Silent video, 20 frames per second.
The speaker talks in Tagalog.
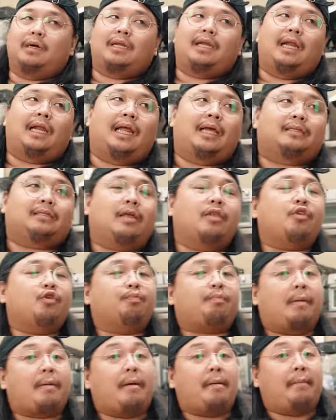magle-lessen
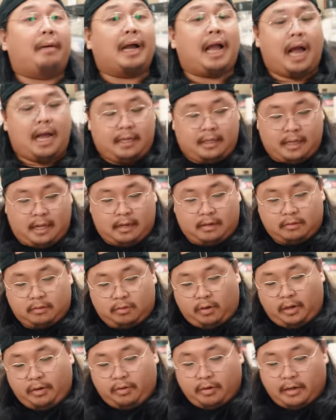yung pamamaga niya.
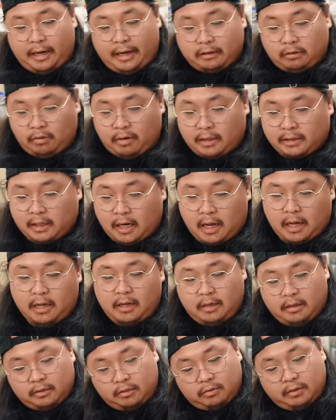So, ngayon, ito na siya.
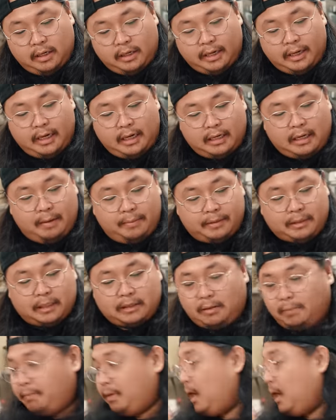So, nilagay lang namin sa isang